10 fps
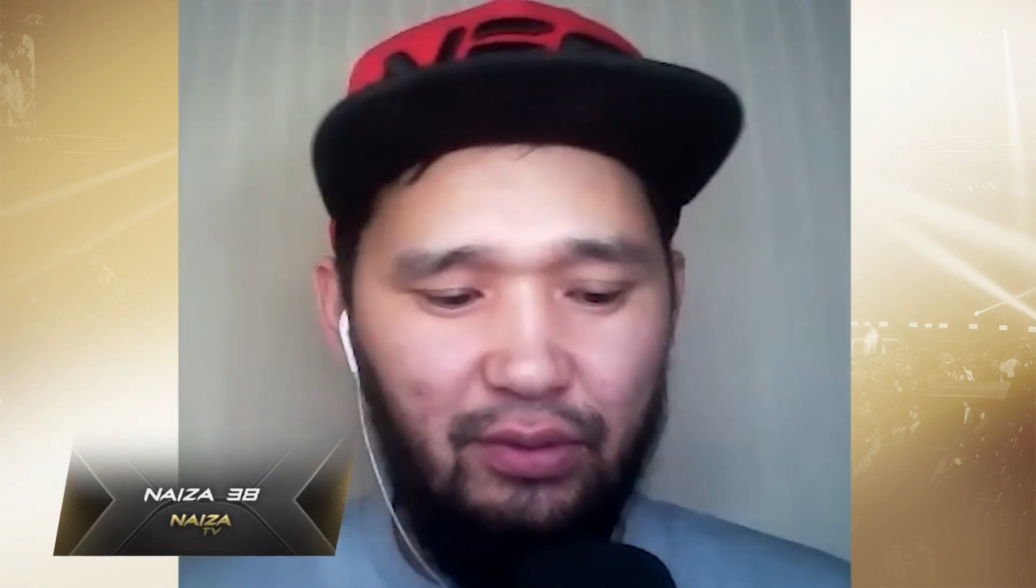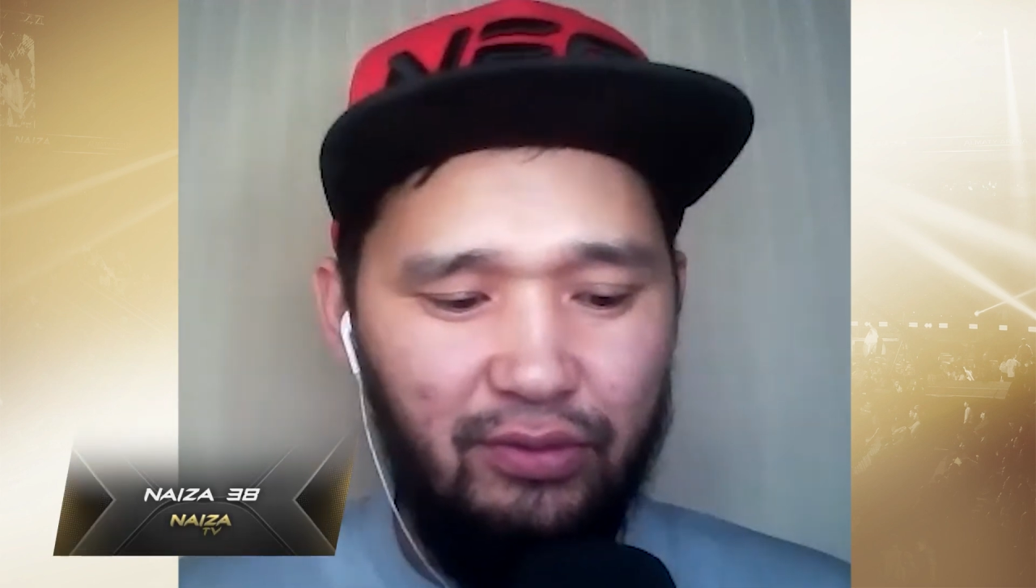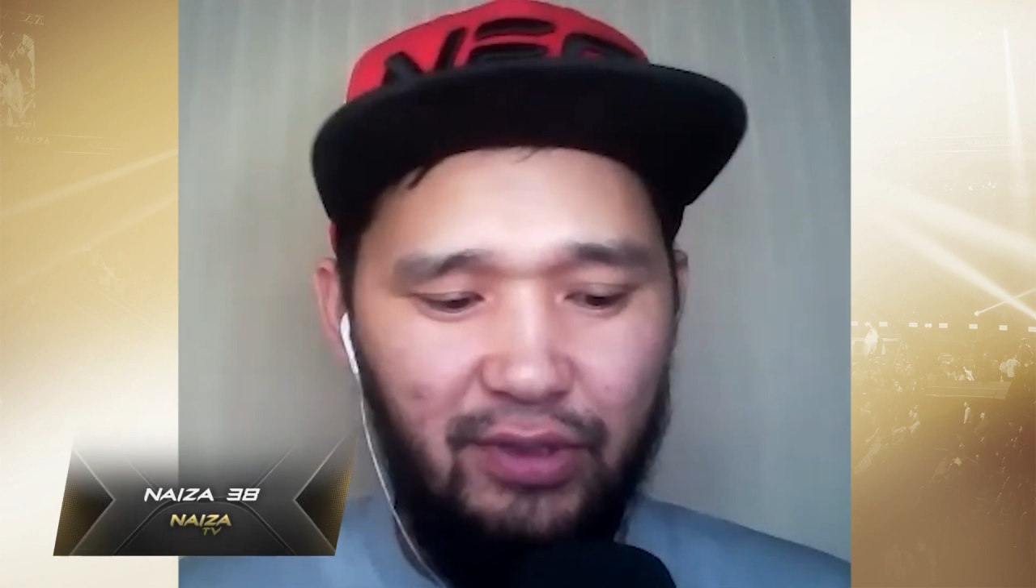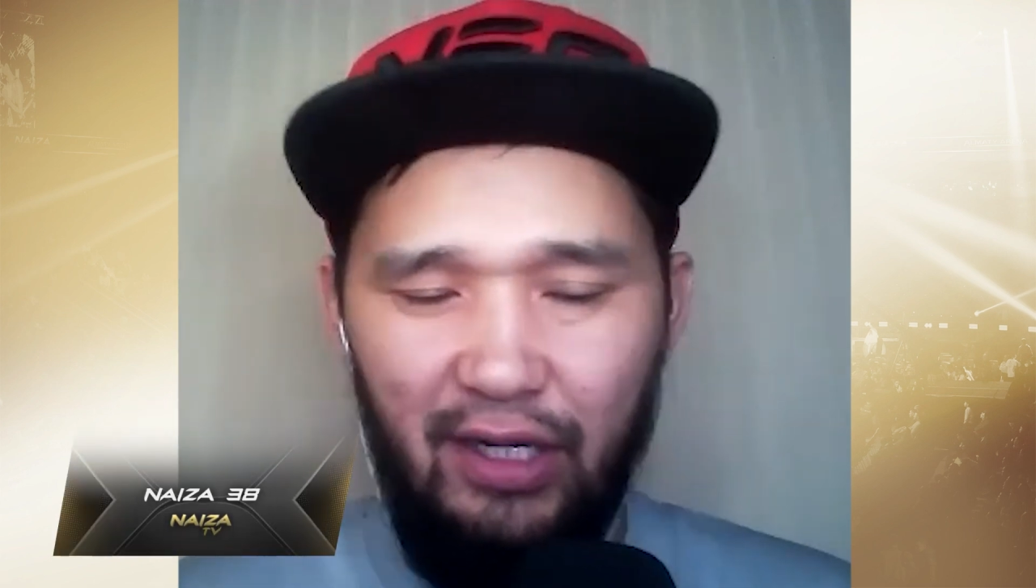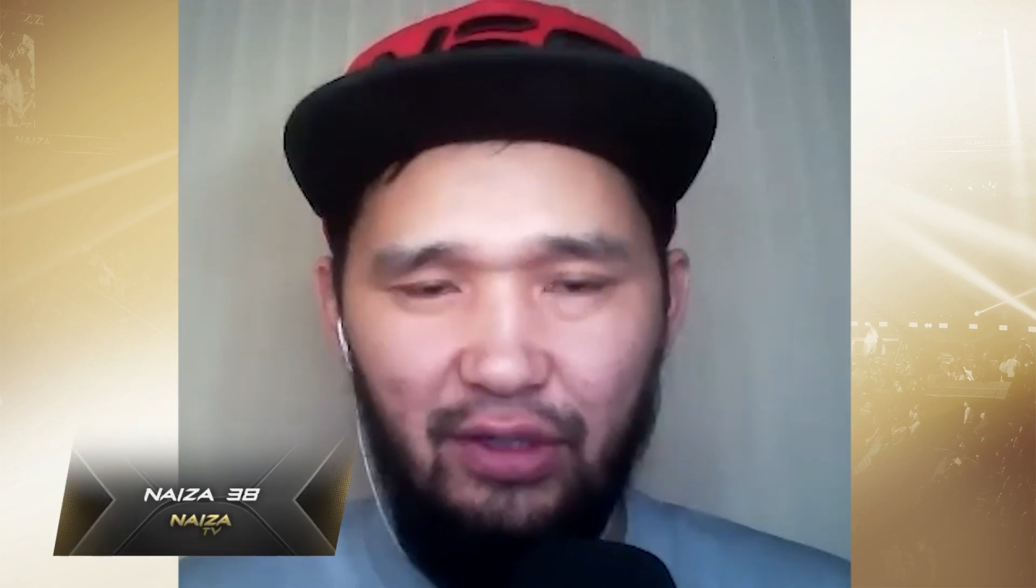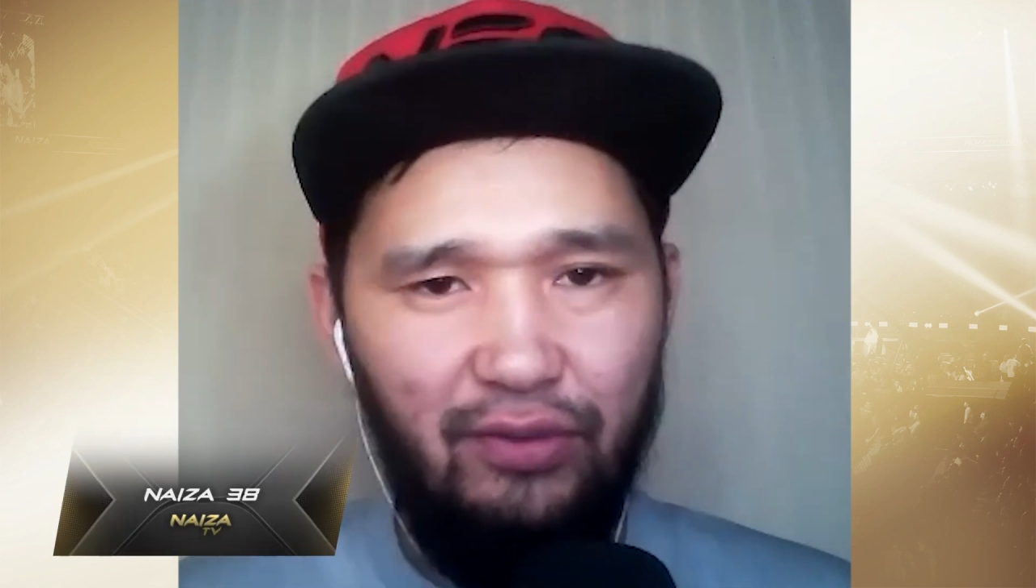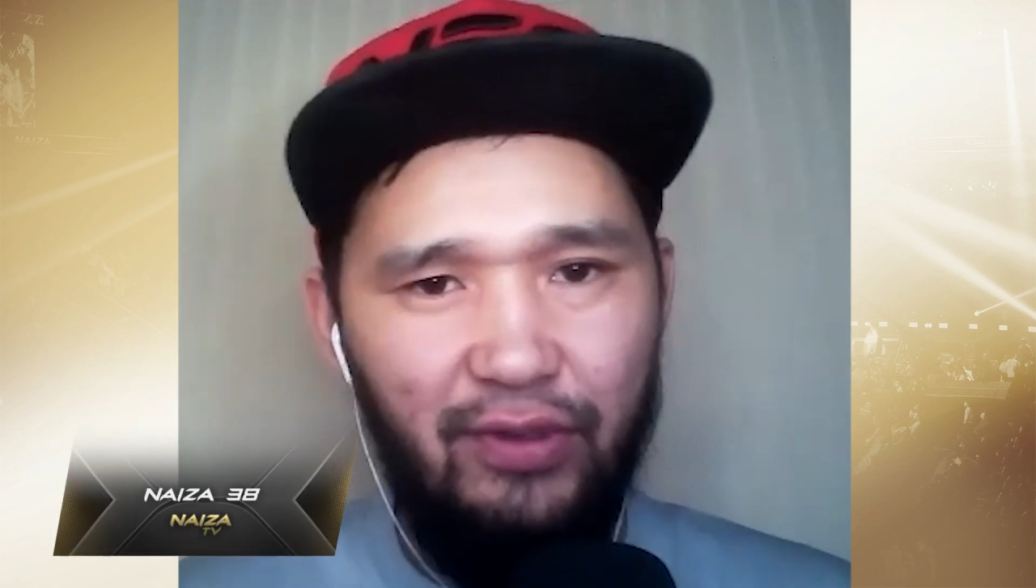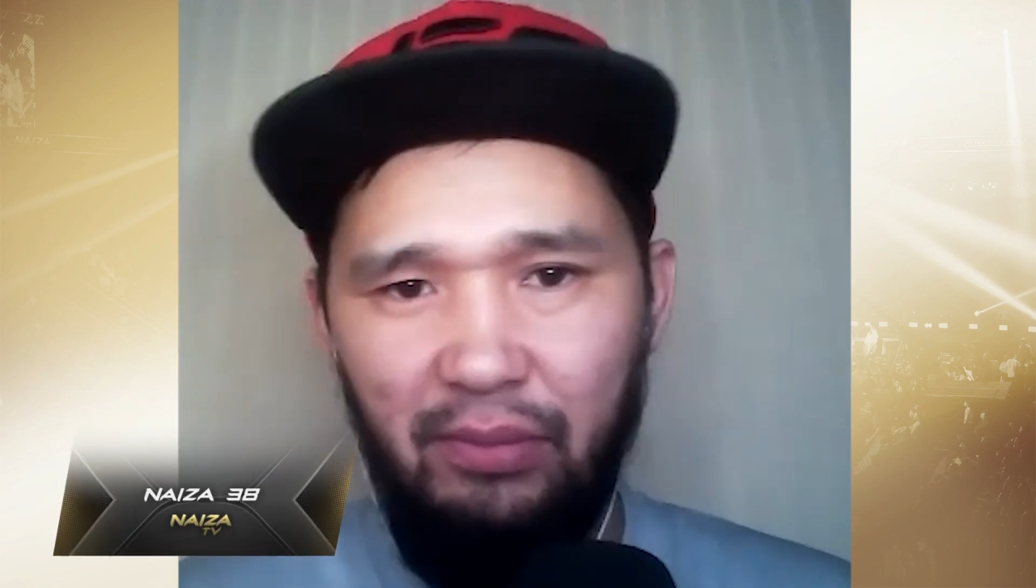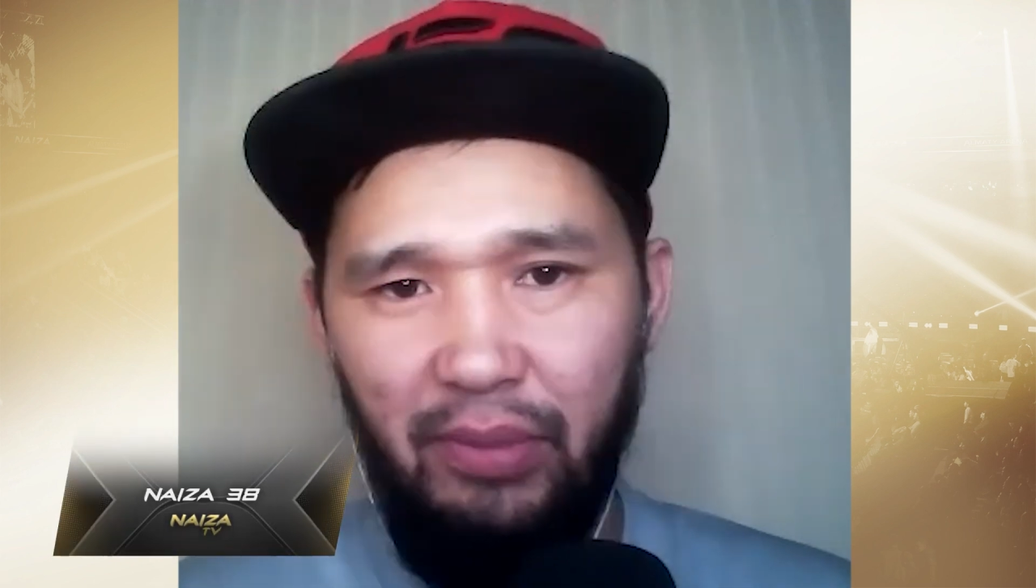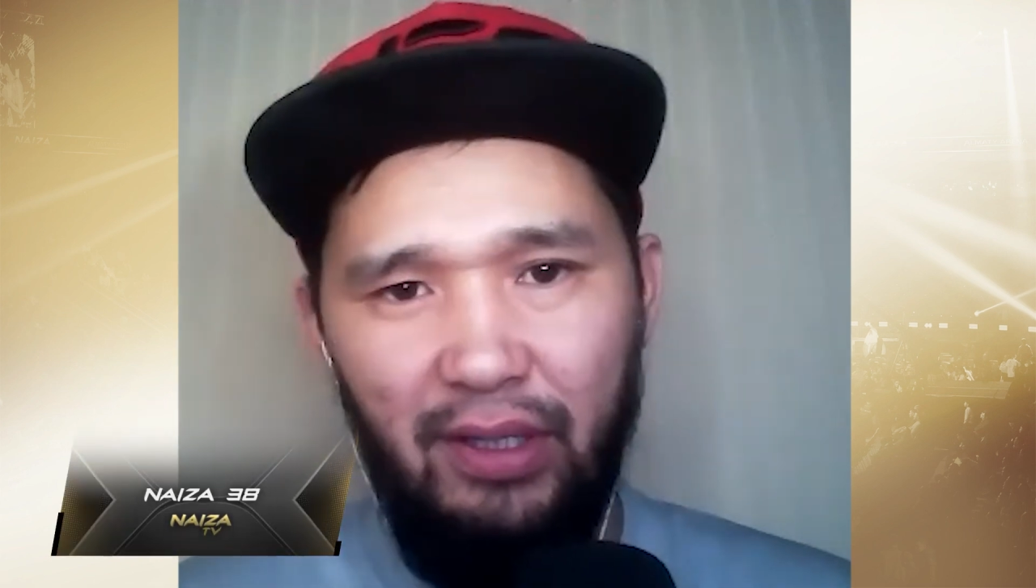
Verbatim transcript: Ну, скорее всего, в этом